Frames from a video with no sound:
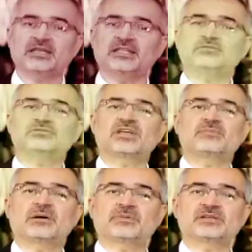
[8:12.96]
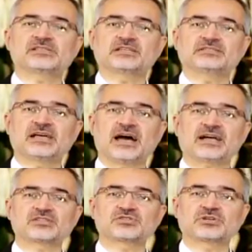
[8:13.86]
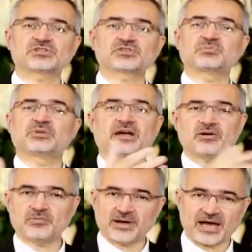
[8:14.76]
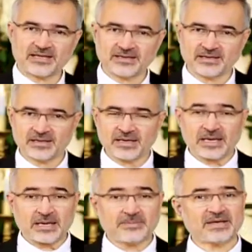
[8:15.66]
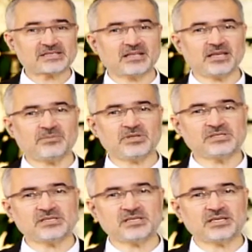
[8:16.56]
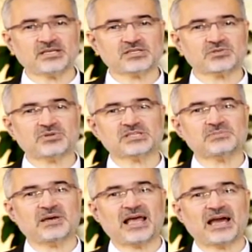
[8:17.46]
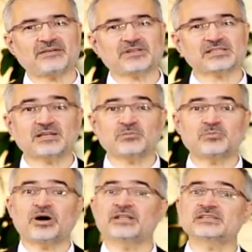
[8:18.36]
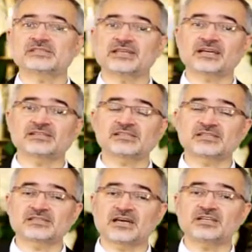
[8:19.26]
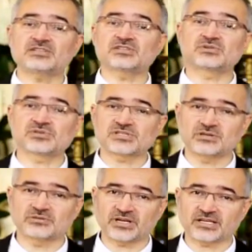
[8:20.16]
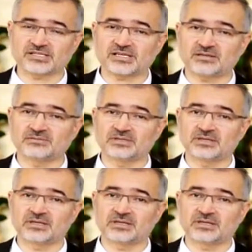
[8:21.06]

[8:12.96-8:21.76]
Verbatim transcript: Não tema apresentar sua súplica ao Pai, mas lembre-se que suas palavras não podem estar distantes do seu coração.